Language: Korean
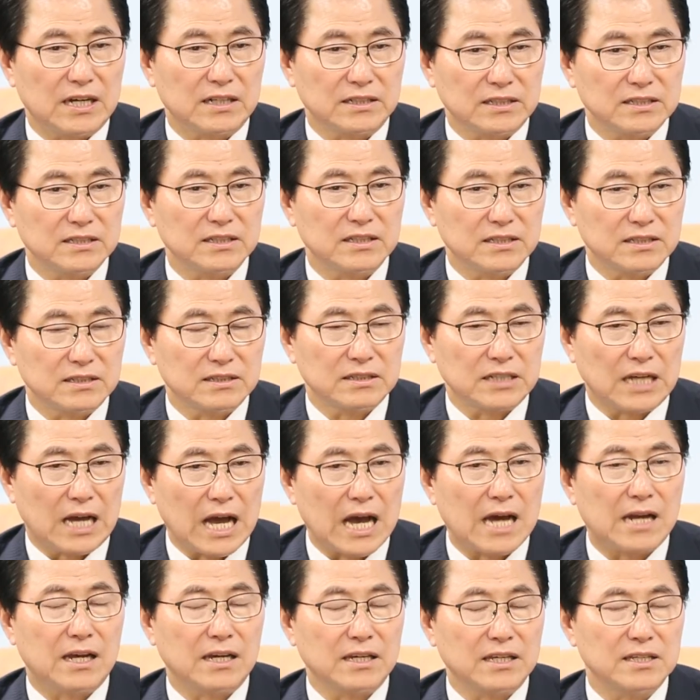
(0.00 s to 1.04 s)
가격
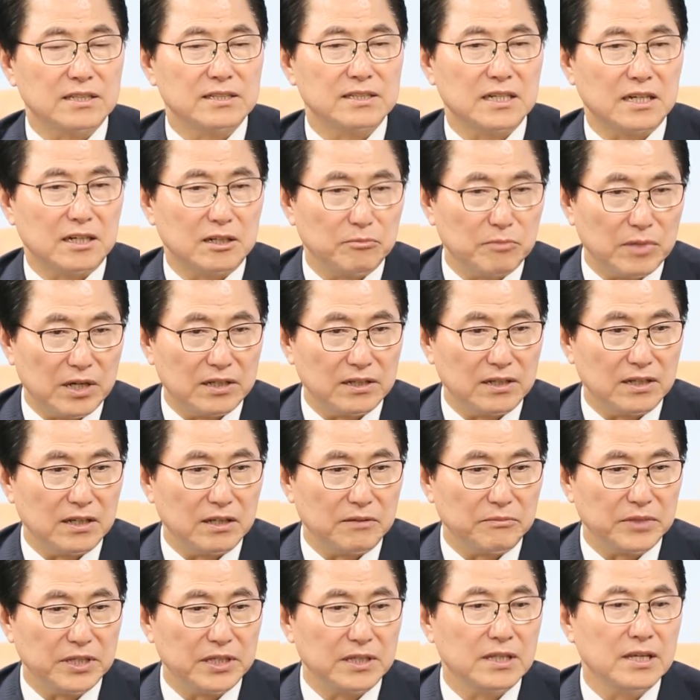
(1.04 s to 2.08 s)
하락 현상을
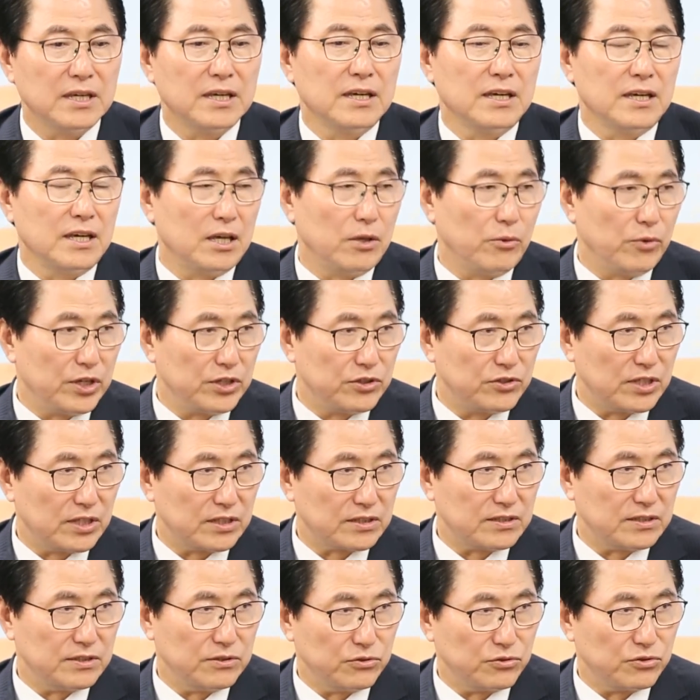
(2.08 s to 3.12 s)
막으려면 해외
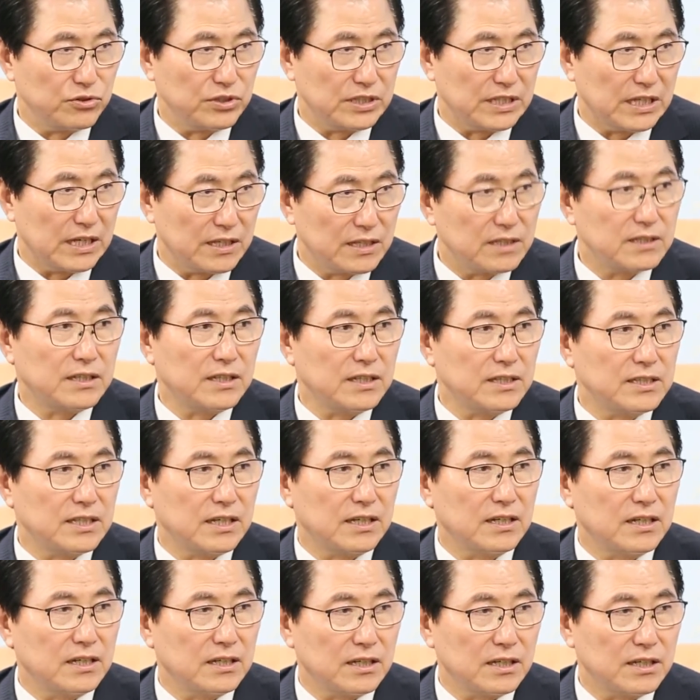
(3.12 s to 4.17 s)
시장 진출이다. 이렇게
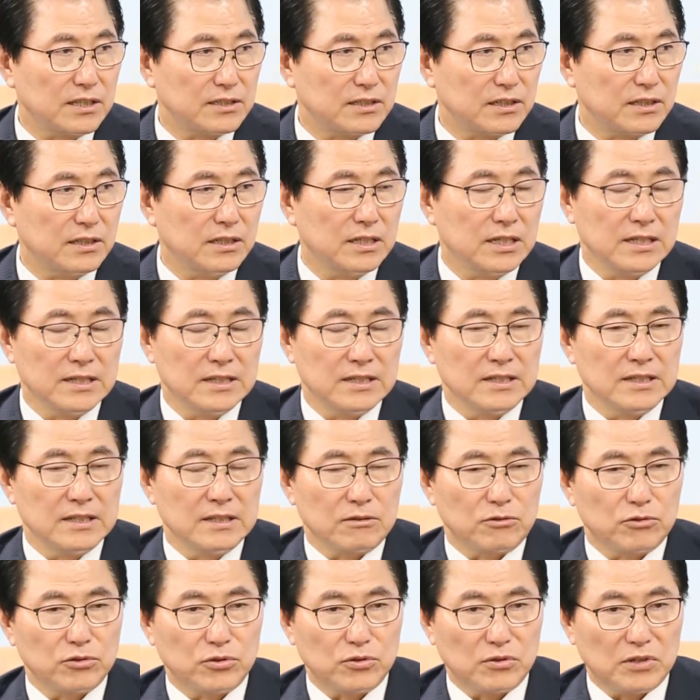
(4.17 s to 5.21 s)
생각을 해서
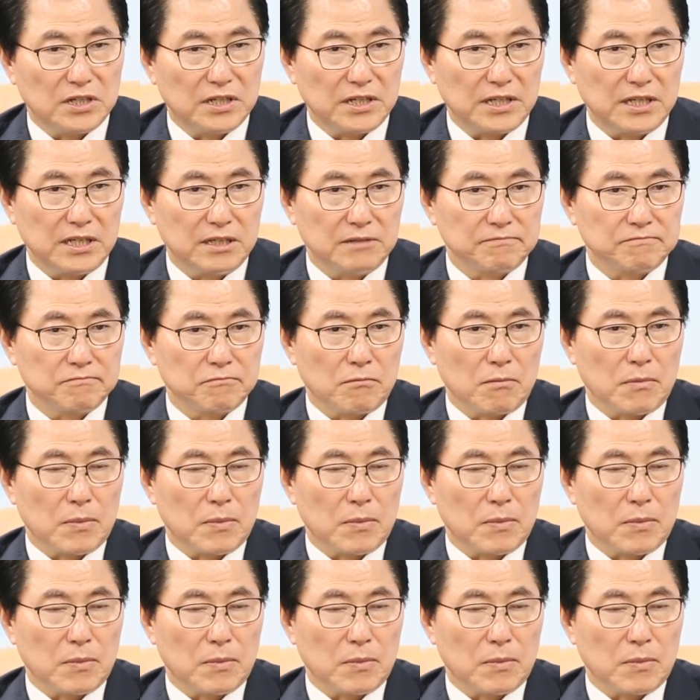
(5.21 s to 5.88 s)
그동안에